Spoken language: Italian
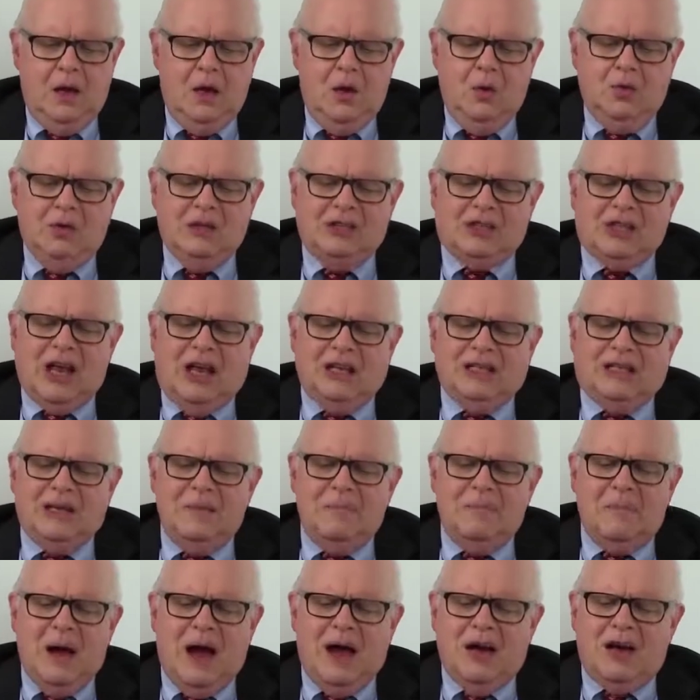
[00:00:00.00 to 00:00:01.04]
Un
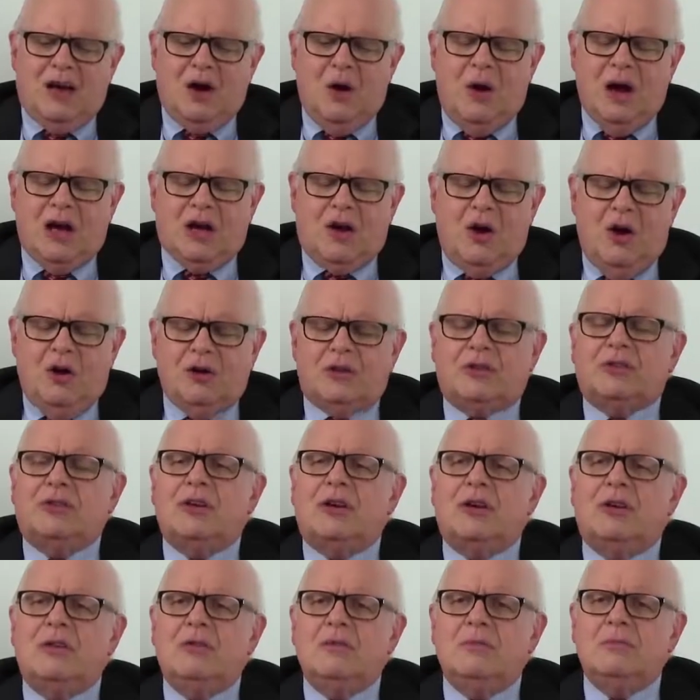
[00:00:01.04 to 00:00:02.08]
saltimbanco
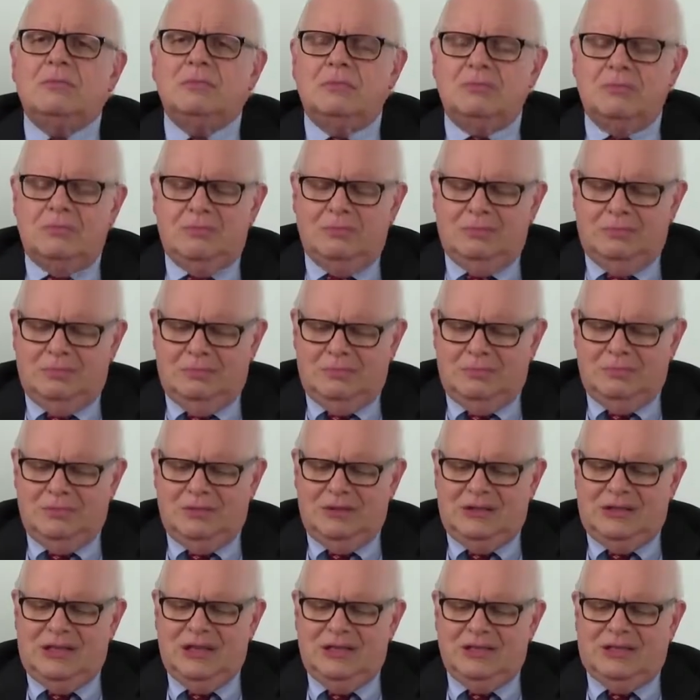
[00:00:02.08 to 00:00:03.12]
accorto
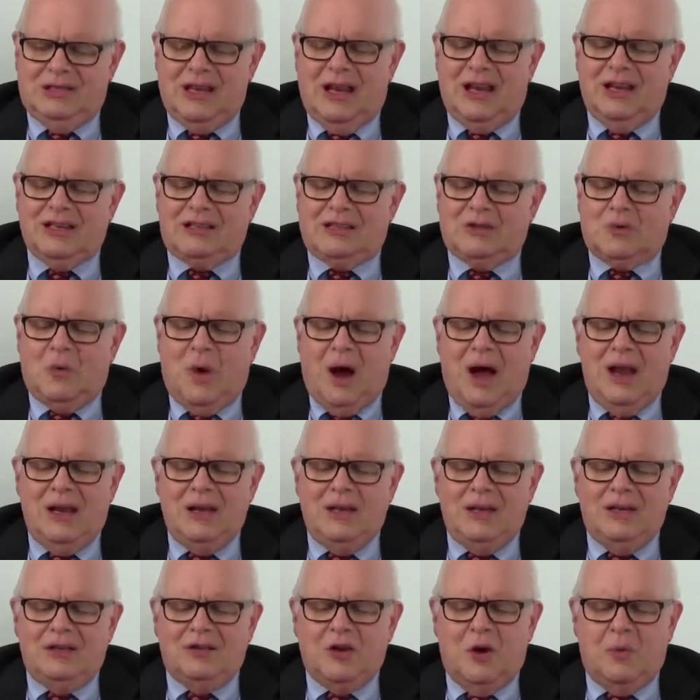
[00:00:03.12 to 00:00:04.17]
se la
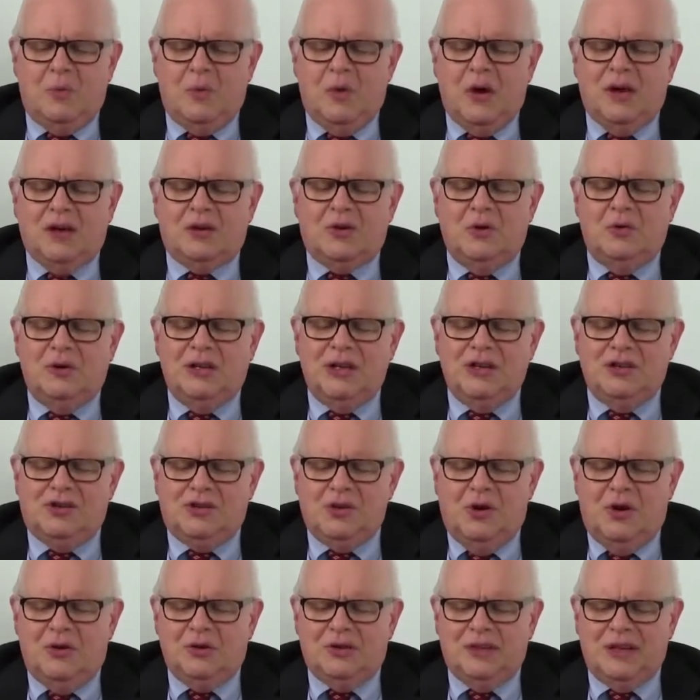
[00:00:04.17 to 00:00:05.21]
squaglia dopo alcuni
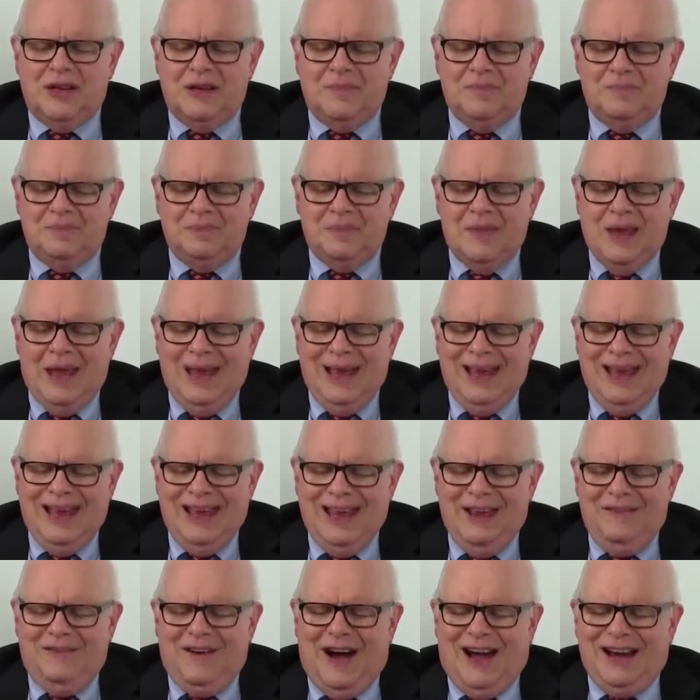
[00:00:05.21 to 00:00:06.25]
giorni
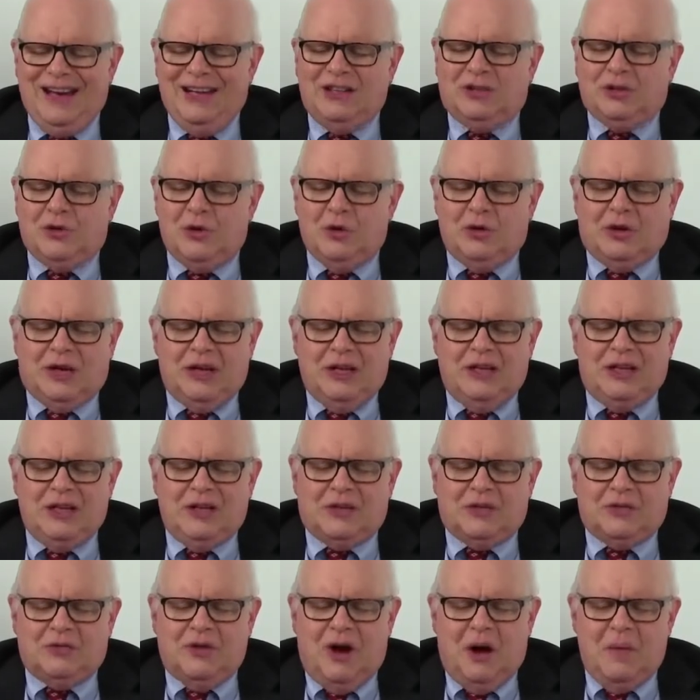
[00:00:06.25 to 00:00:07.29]
i vari trucchi di
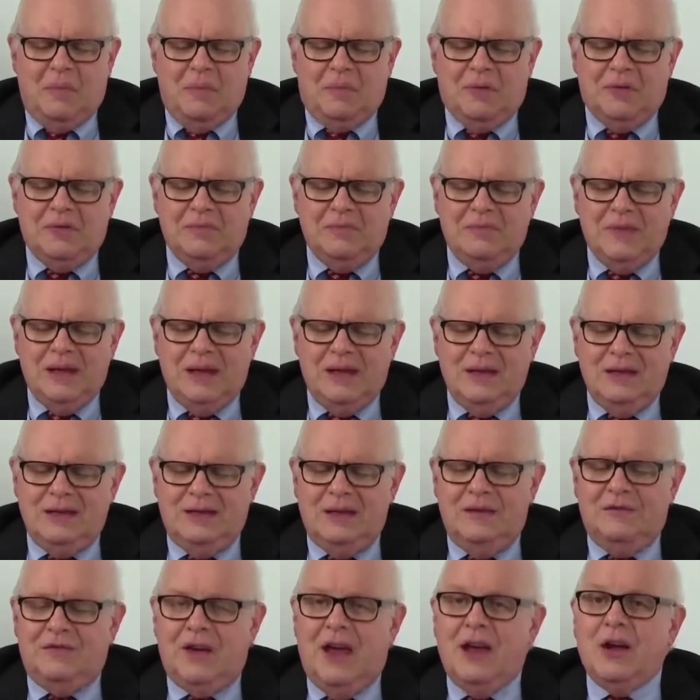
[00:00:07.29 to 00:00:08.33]
Trump
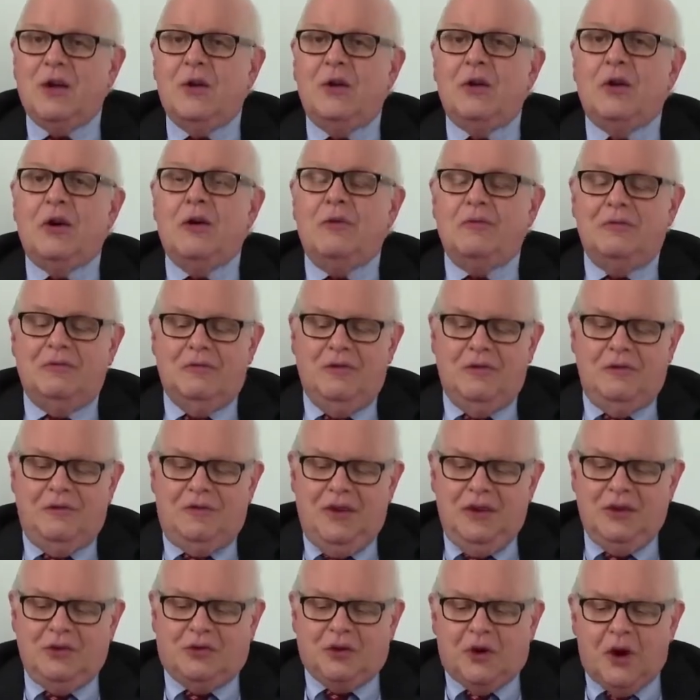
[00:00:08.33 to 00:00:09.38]
divengono
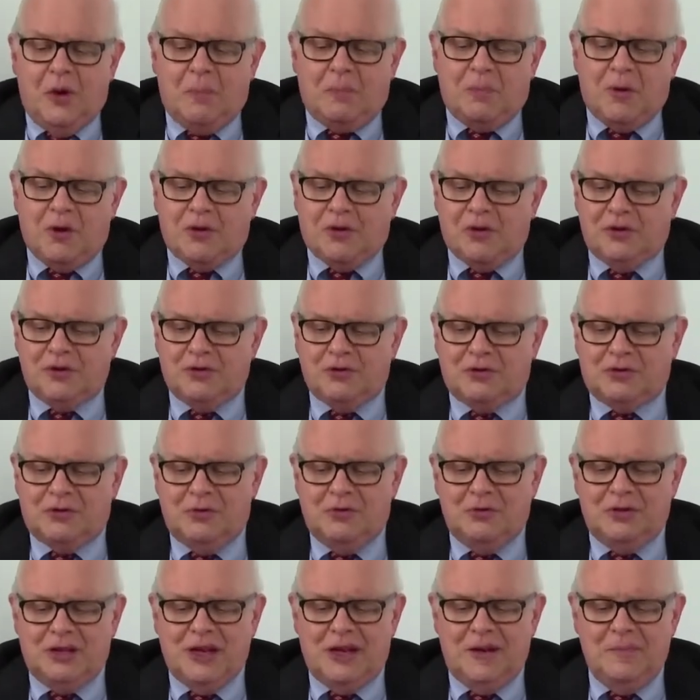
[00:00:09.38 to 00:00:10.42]
fin troppo
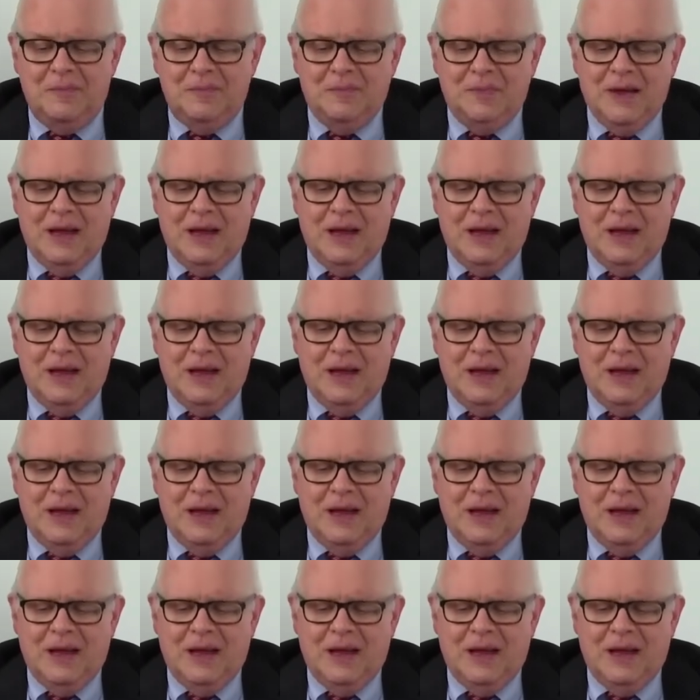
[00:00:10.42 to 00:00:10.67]
conosciuti.